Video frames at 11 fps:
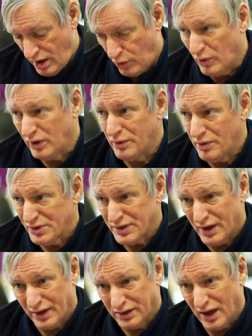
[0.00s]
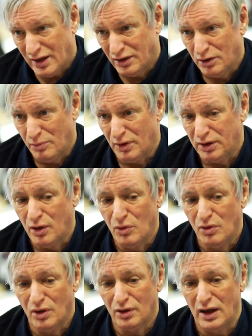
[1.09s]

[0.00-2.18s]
E quindi dobbiamo stare attenti perché una